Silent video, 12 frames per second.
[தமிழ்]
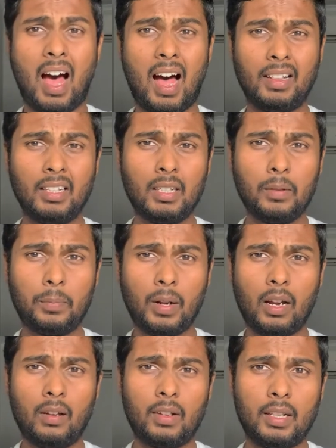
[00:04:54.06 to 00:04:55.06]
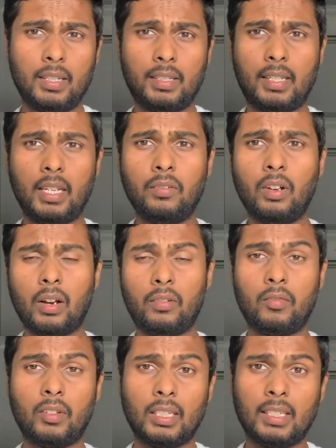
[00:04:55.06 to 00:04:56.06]
அதுக்கு பிறகு வந்து ஸ்டீவ்
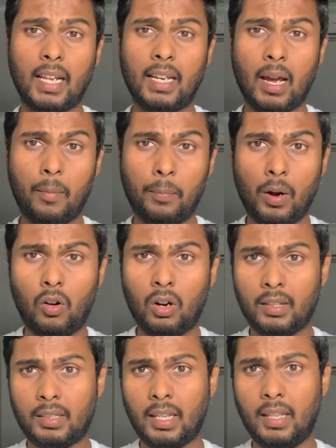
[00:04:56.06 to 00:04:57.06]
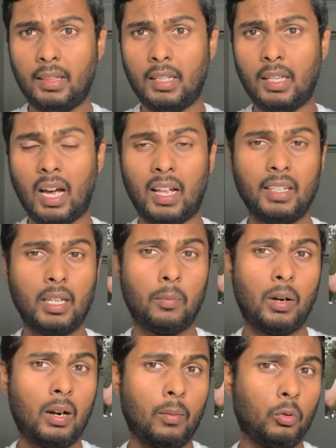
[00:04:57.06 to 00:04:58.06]
அர்வின் வந்து தன்னுடைய அப்பாவோட சேர்ந்து
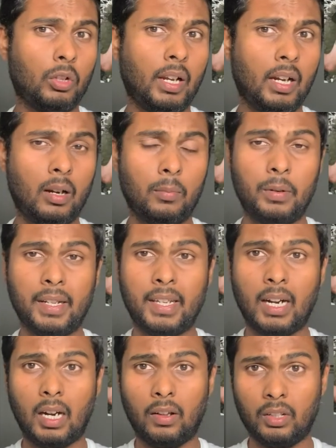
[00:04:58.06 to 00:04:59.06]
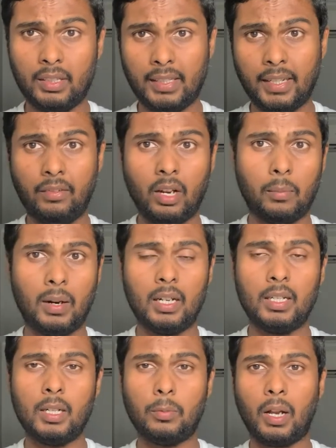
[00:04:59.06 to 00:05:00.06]
அதிகமான முதலீகளை பிடிக்கிறதுல வந்து தீவிரமாக
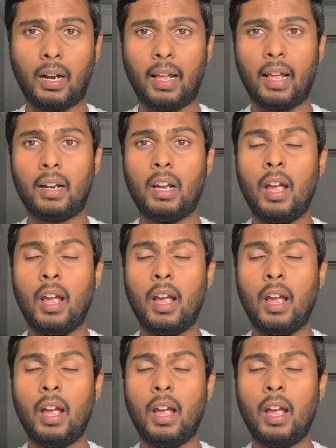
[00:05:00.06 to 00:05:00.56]
ஈடுபடுறார்